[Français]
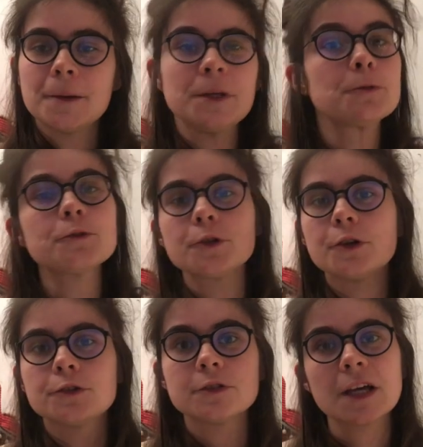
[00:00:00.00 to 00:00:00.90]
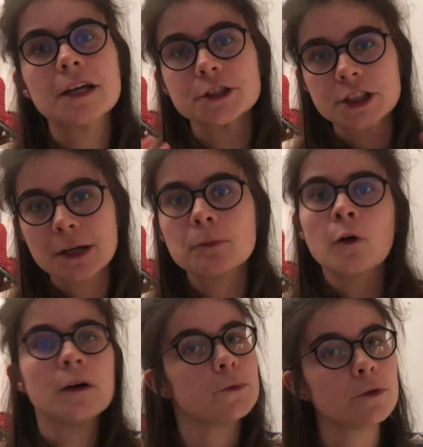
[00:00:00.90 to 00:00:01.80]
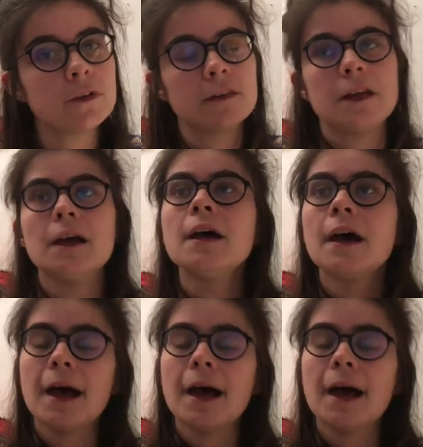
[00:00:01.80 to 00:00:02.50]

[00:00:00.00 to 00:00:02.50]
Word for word: Mais donc euh, ce sera chaque mois deux essais